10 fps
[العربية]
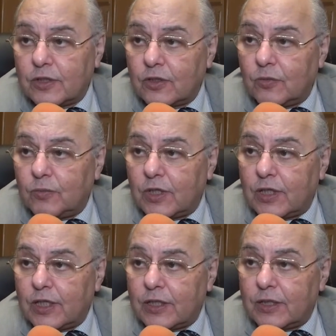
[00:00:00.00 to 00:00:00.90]
هم
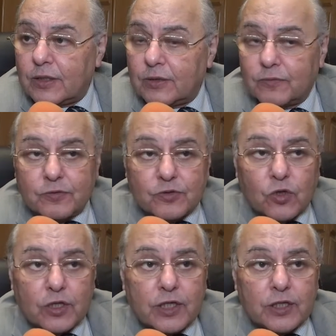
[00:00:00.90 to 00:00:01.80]
يعني
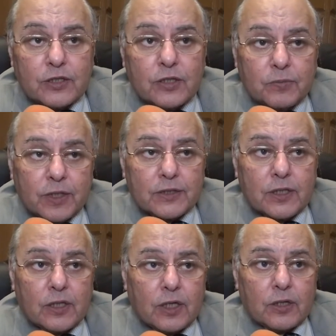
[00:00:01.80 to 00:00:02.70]
سعداء جدا بهذا
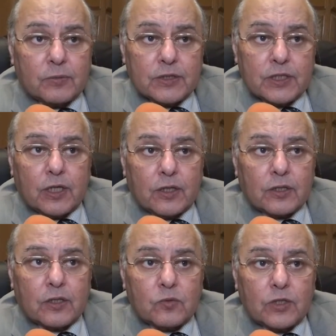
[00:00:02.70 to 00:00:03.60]
الحركه بهذه
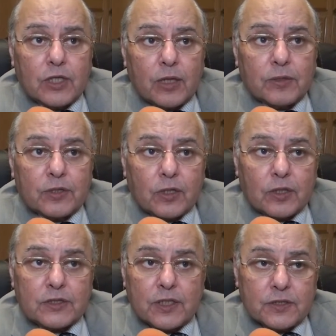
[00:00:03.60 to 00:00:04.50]
الحركه ودي عملت
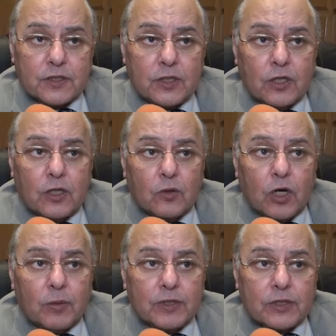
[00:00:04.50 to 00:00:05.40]
حراك سياسي
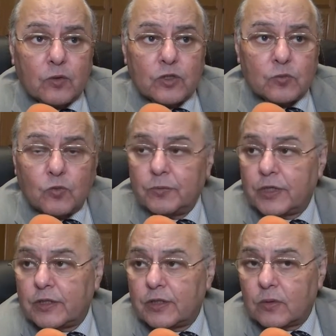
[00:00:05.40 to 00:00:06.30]
وعملت توازن مهم
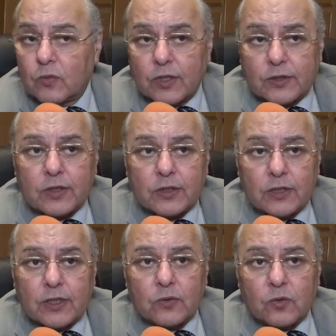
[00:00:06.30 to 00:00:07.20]
جدا واعتقد
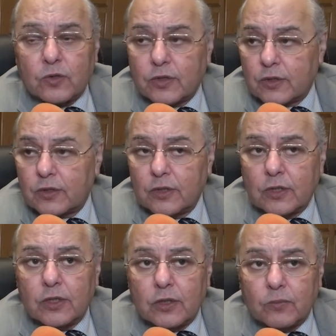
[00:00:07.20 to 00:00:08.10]
ده دور
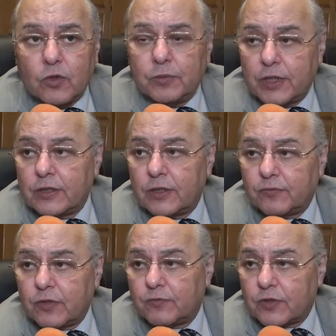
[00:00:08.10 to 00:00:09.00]
مهم جدا
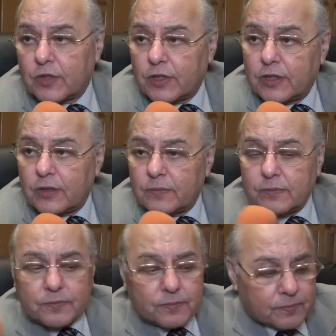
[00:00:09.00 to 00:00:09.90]
في الفتره الجايه
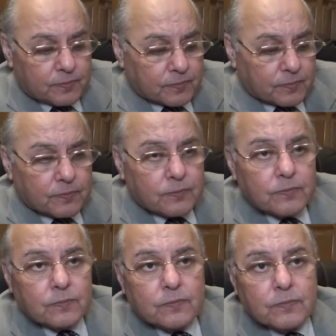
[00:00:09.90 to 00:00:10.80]
اخيرا رساله
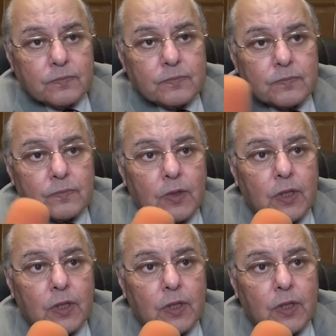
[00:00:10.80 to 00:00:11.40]
توجهها للناخبين